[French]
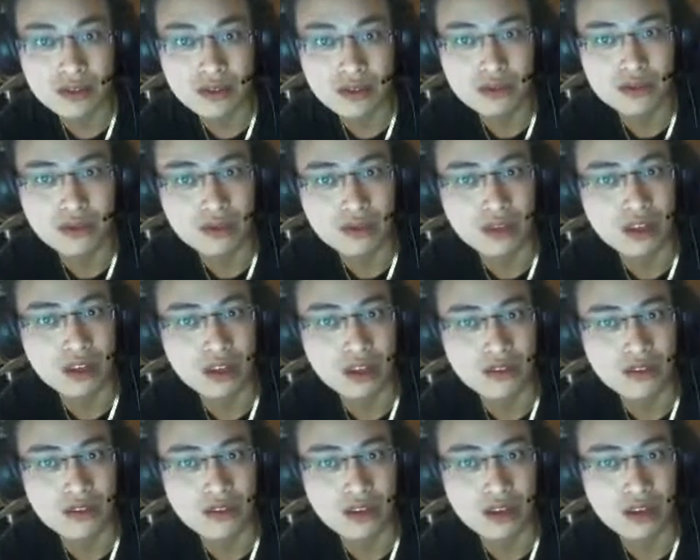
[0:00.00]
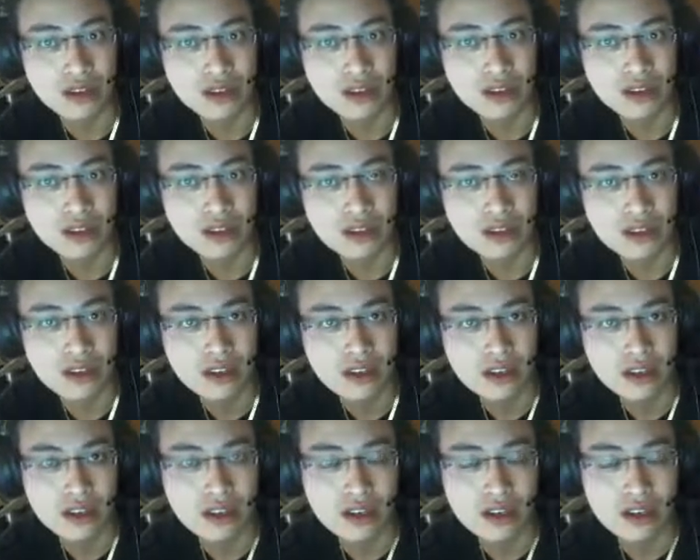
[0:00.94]
sur EVE Online.
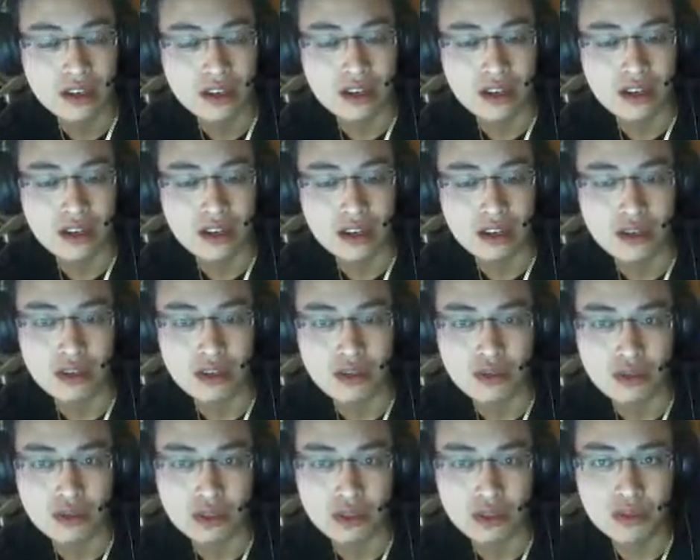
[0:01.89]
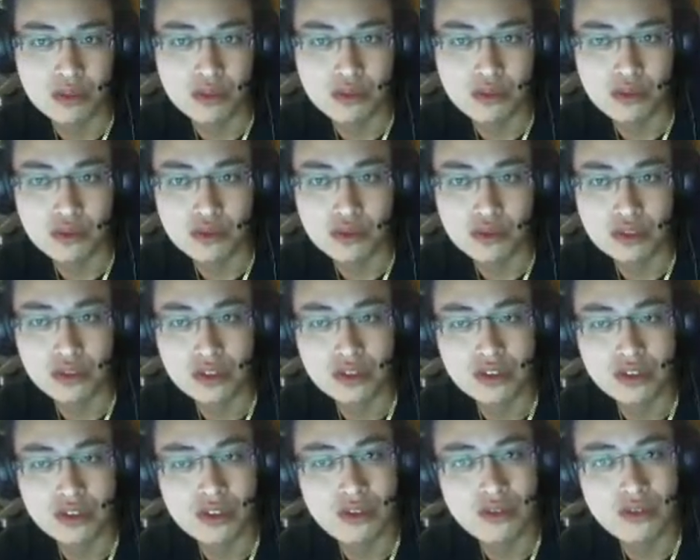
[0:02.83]
Alors oui, beaucoup de
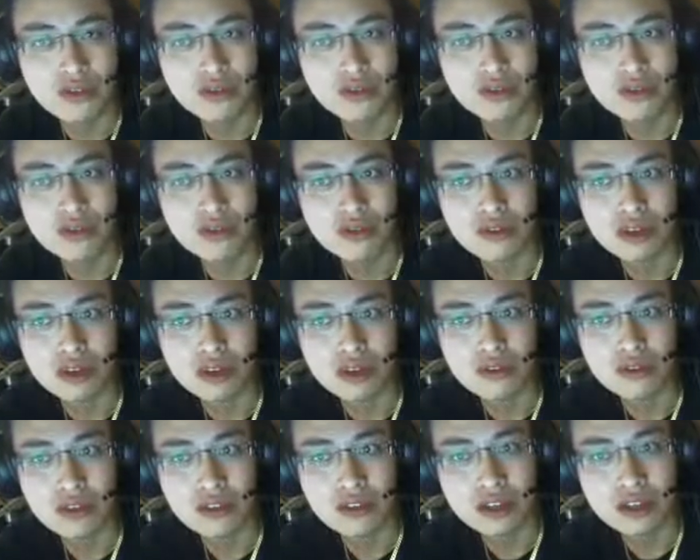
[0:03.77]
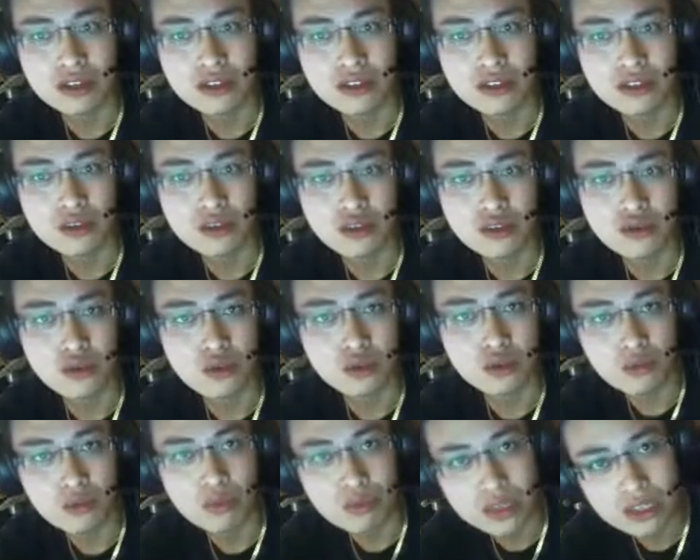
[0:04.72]
gens diront que EVE Online est un jeu trop
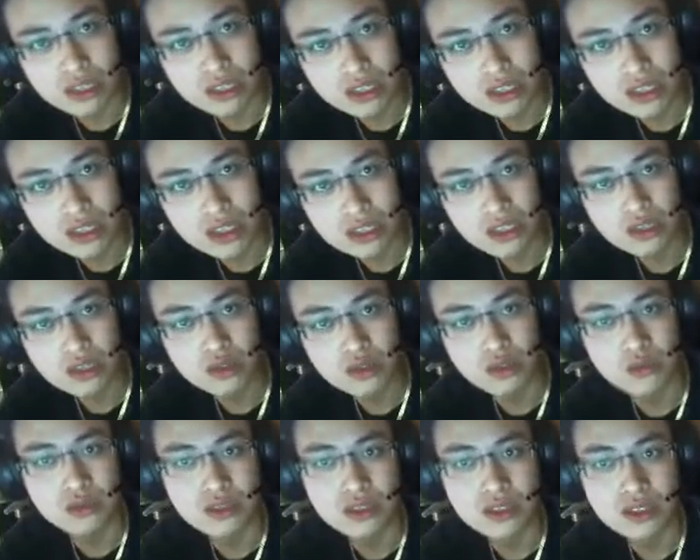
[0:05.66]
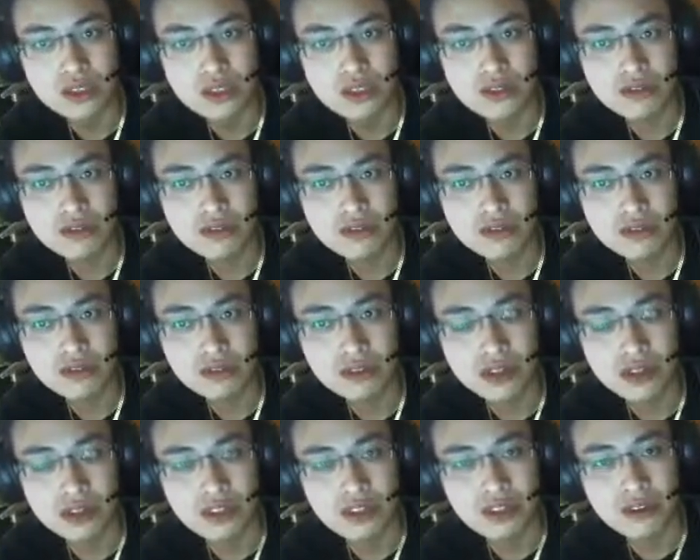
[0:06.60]
compliqué, trop punitif,
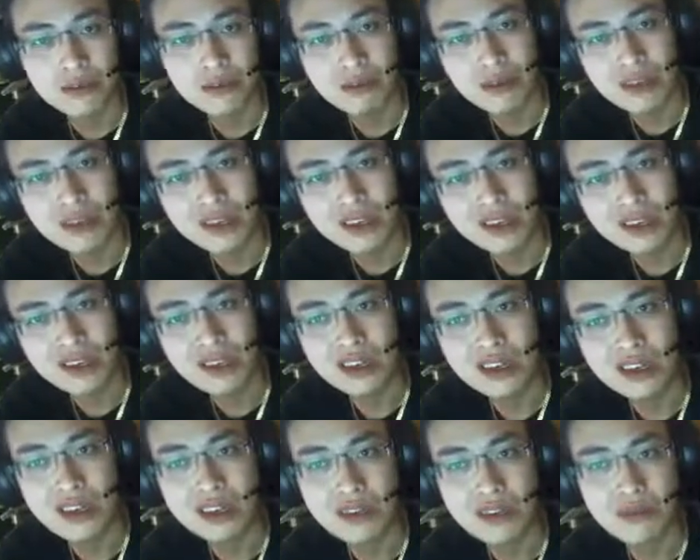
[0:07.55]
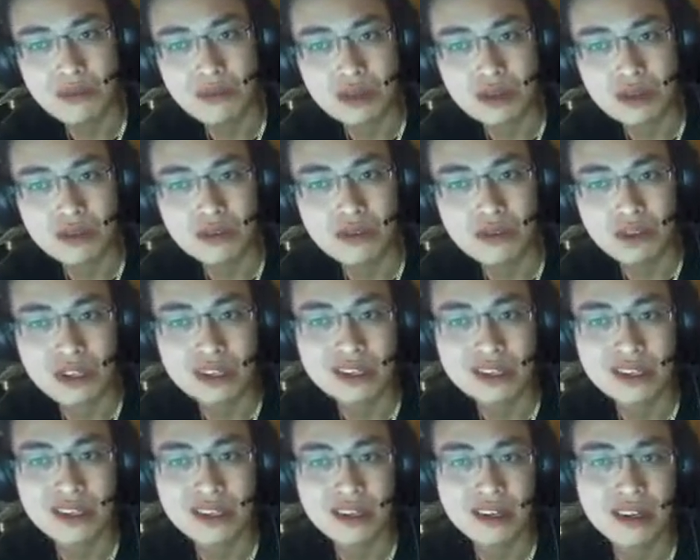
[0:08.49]
mais, mais au-delà de
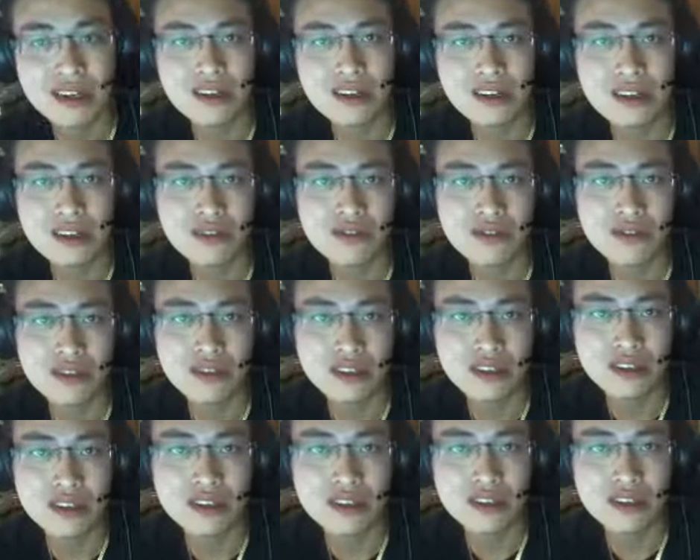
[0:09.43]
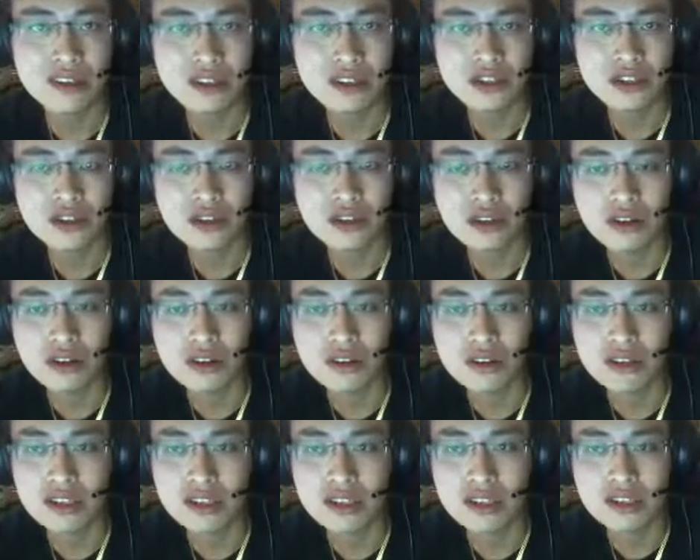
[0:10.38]
ça, EVE Online cache euh,
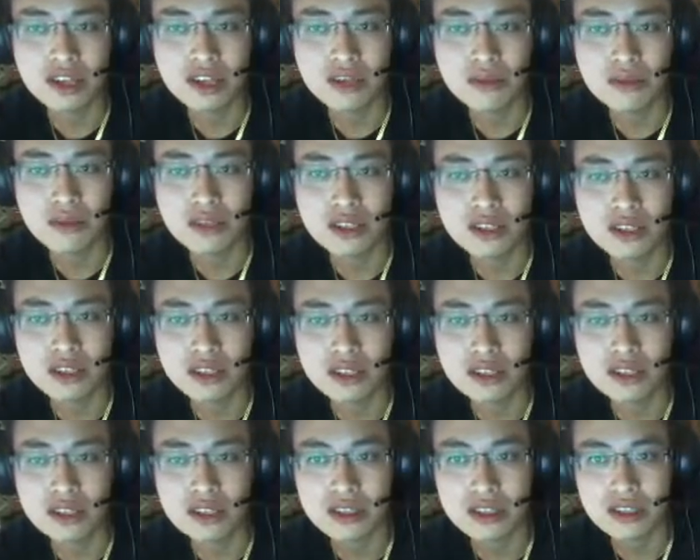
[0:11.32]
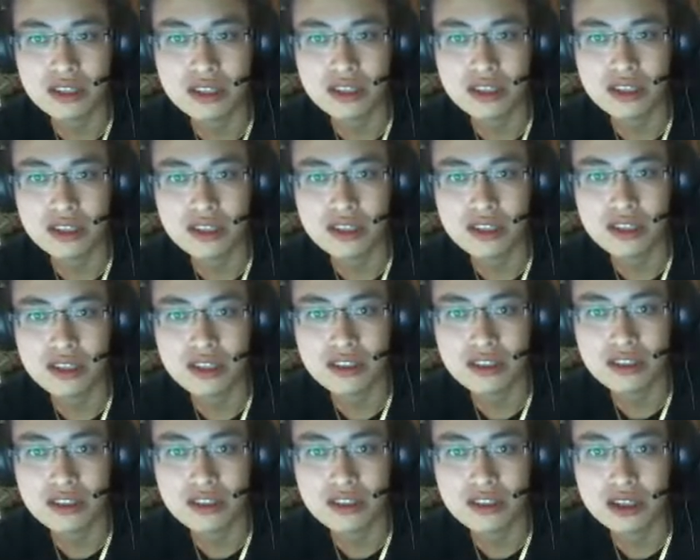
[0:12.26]
une extrême richesse et euh,
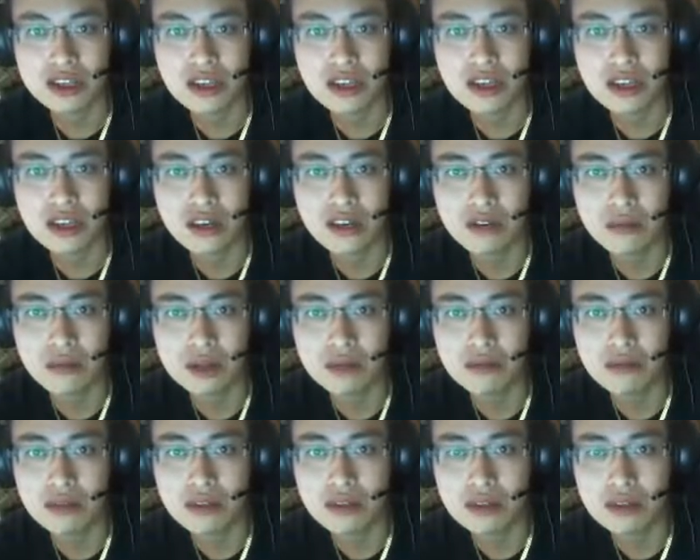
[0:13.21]
ce serait quand même